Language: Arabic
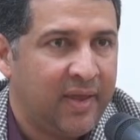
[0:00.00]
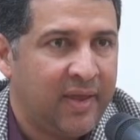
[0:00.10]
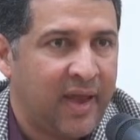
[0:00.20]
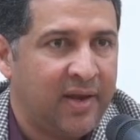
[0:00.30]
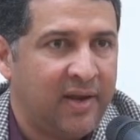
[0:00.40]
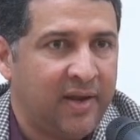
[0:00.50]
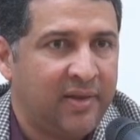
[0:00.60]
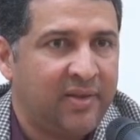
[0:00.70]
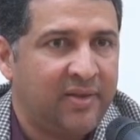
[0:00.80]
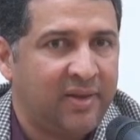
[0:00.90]
يعني
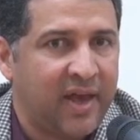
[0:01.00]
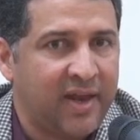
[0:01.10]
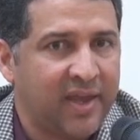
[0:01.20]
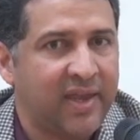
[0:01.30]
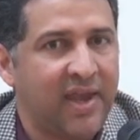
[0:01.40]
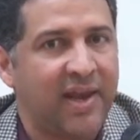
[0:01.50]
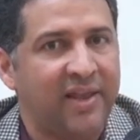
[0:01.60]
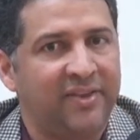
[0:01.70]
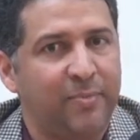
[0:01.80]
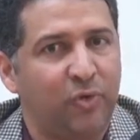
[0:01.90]
تاريخيا
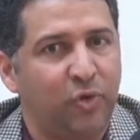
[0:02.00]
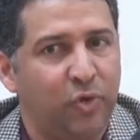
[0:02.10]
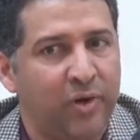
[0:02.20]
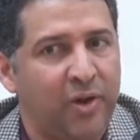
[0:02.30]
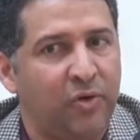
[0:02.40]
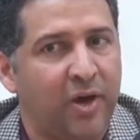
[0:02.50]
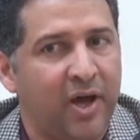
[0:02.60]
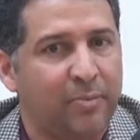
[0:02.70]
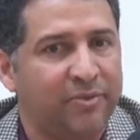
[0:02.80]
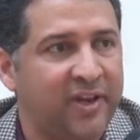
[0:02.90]
ليس بالضروره
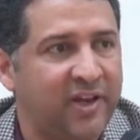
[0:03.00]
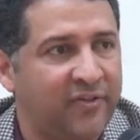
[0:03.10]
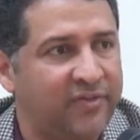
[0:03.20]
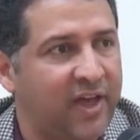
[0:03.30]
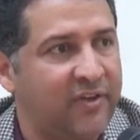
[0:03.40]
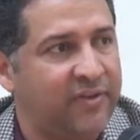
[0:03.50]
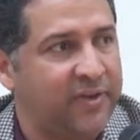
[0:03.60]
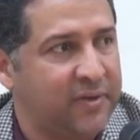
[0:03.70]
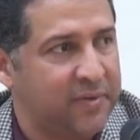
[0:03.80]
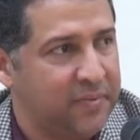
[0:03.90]
العراق مصنف طائفيا